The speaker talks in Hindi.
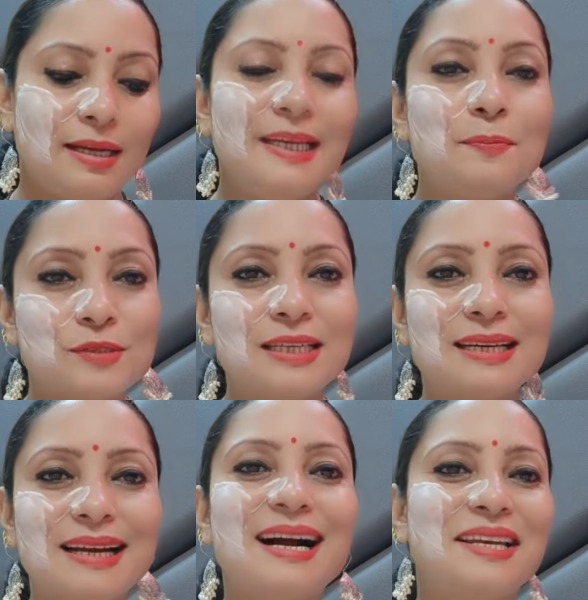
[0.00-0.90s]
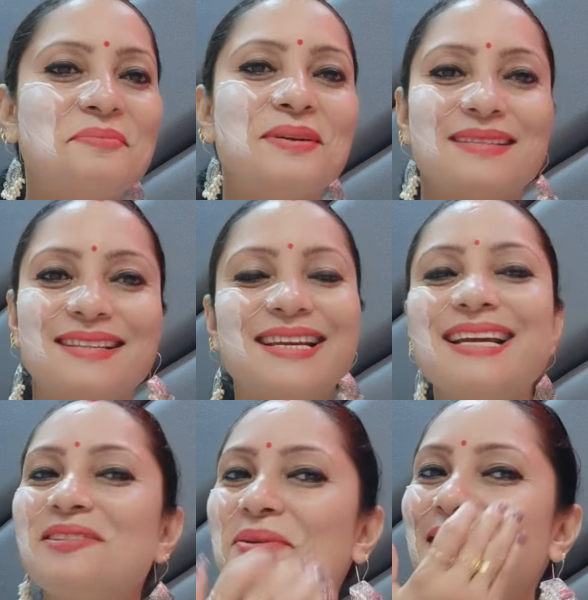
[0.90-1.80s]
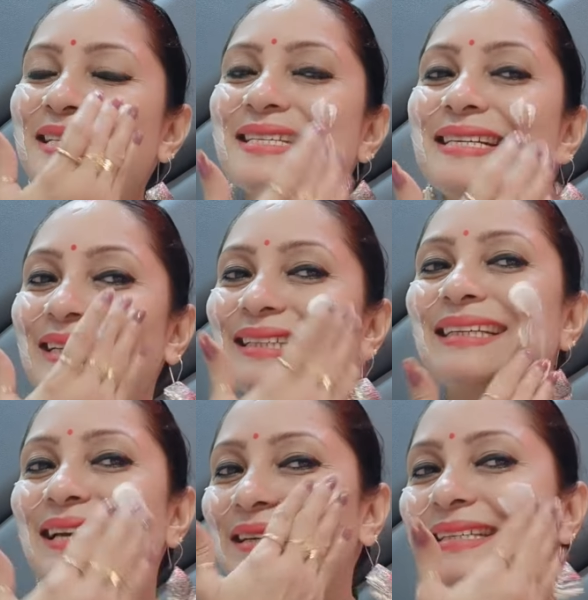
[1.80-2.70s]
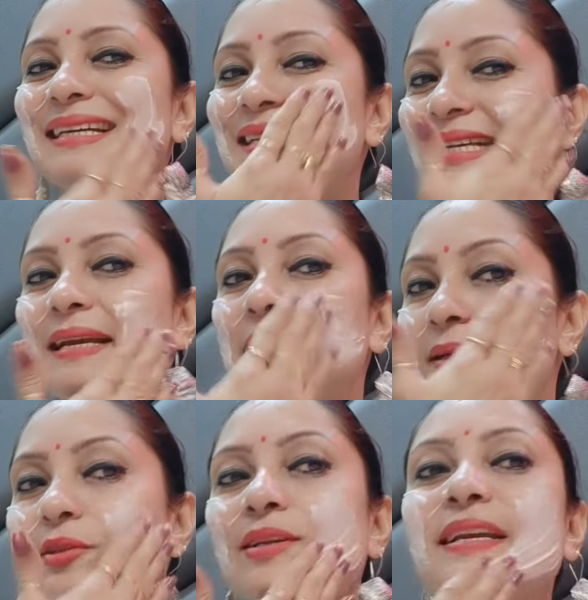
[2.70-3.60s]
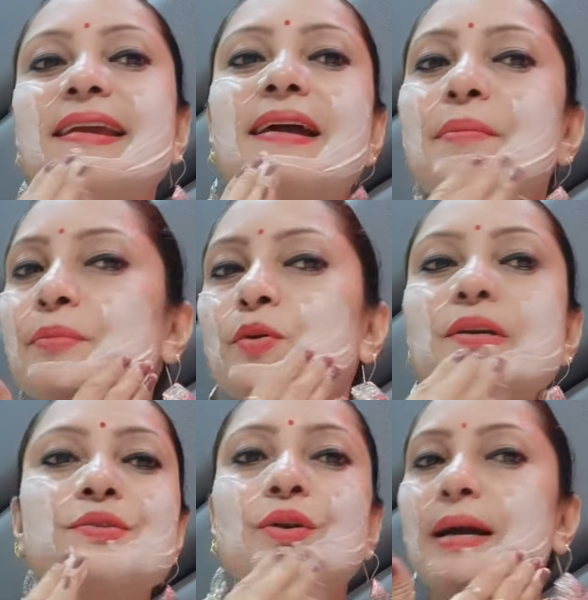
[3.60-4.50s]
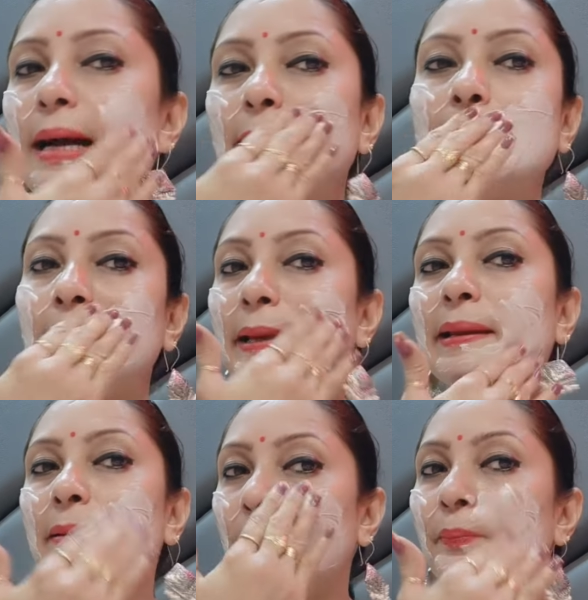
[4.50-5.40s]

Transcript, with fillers: लिपस्टिक लगानी पड़ती है थोड़ी अच्छी लगती है ठीक है जी तो ये देखिए हम लोग इसको लगा लेते हैं